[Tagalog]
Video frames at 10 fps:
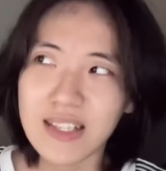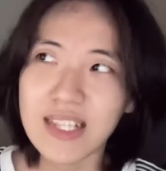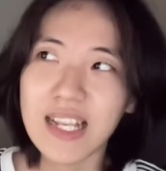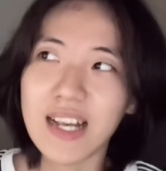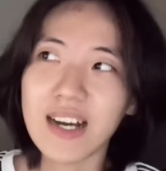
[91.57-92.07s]

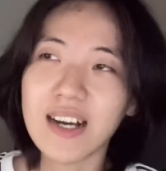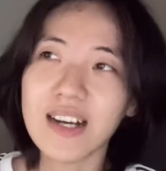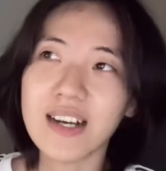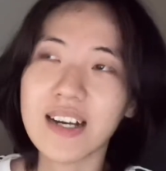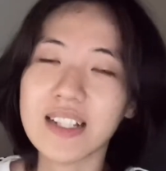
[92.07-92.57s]
Hindi lang
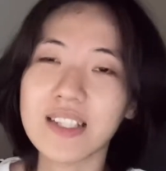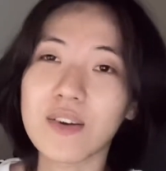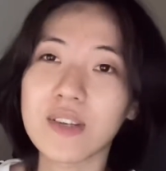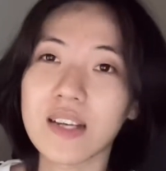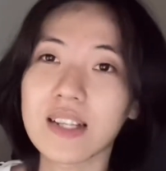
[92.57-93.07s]
kasi
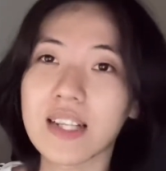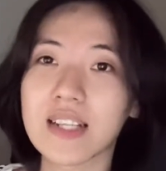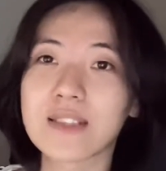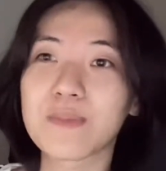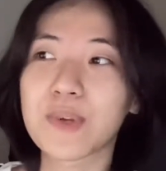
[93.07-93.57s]
ako
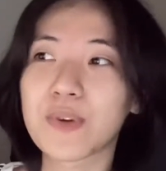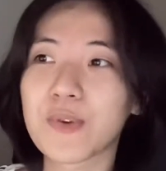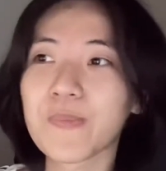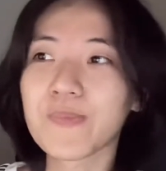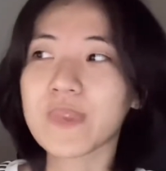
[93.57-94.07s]
nag-test
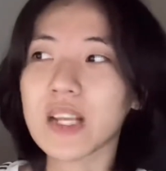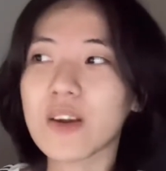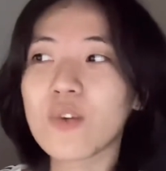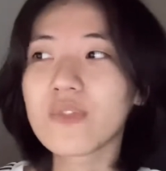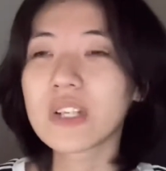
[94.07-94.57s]
pero
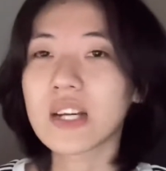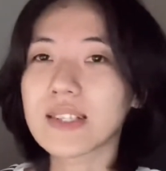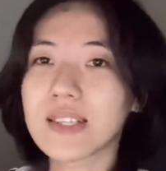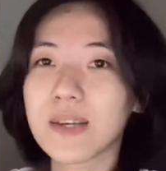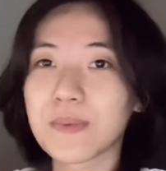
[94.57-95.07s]
nagka-COVID na
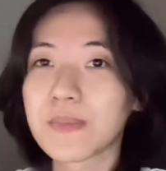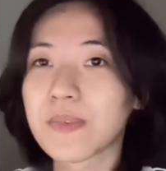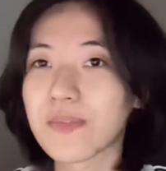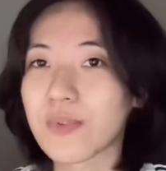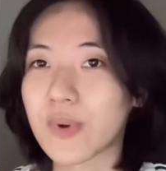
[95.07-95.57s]
kasi kami
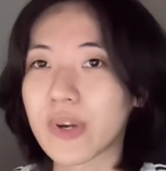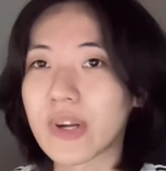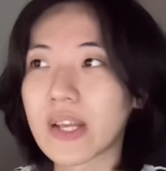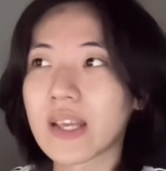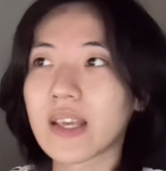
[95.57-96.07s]
before.
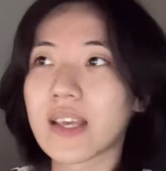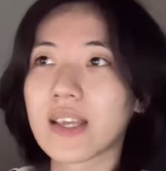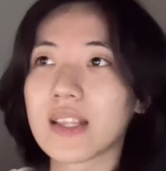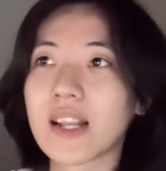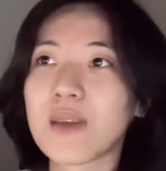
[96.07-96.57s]

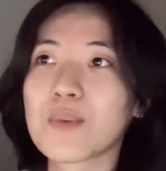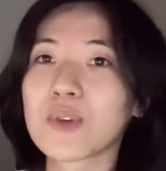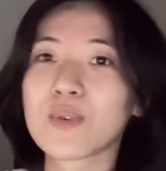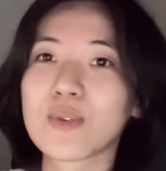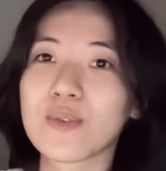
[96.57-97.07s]
And alam ko
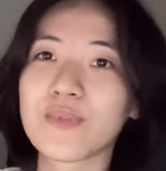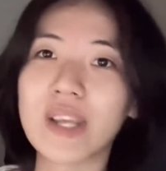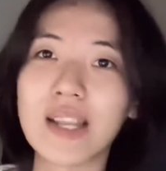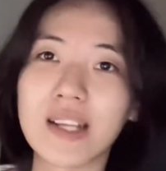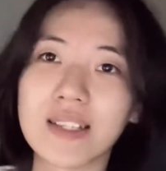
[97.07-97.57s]
yung
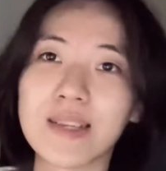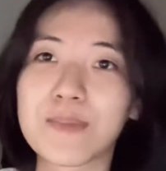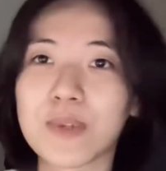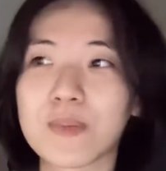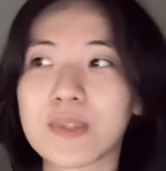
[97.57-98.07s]
feeling
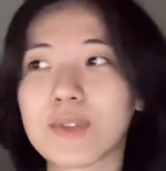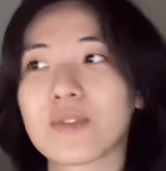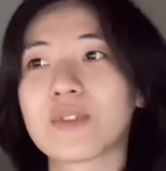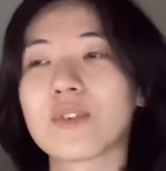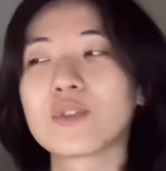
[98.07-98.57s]
symptoms
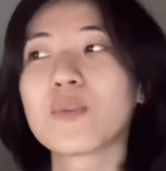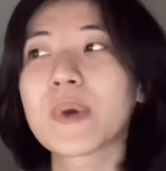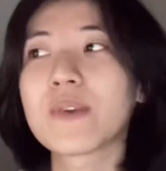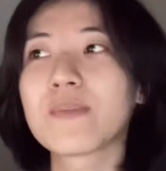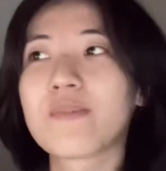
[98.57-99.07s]
noon. Although
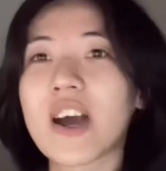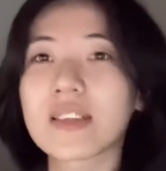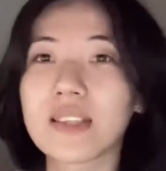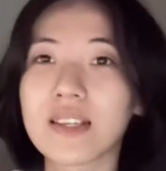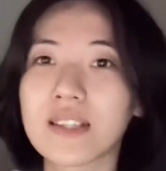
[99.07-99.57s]
may
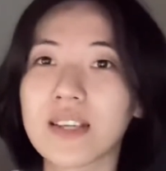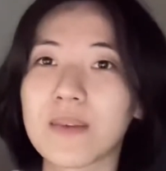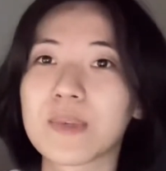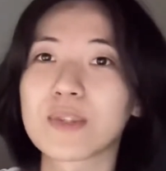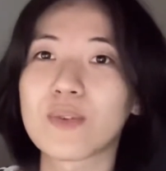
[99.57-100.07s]
vaccine kasi
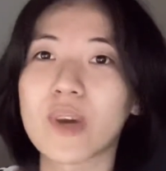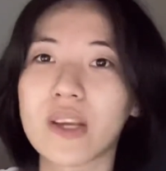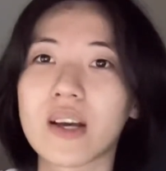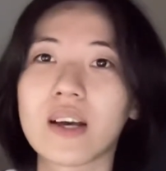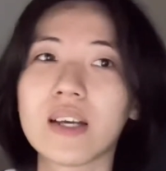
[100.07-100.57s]
kami so
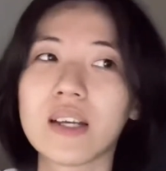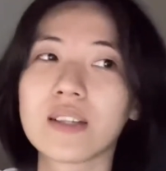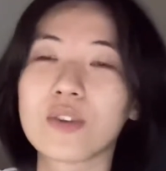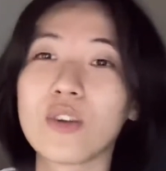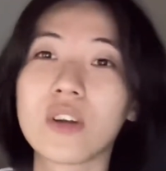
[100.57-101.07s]
kaya
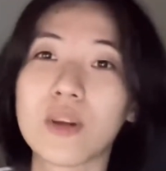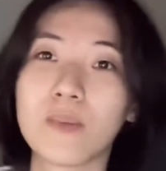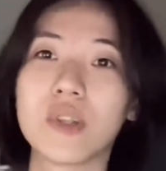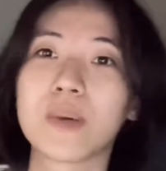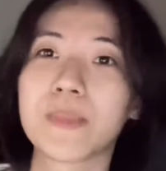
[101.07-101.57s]

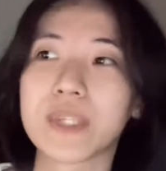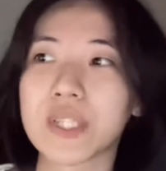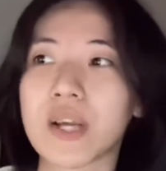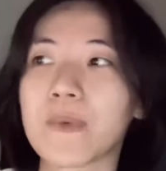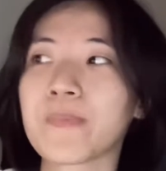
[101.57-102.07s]
tolerable naman siya.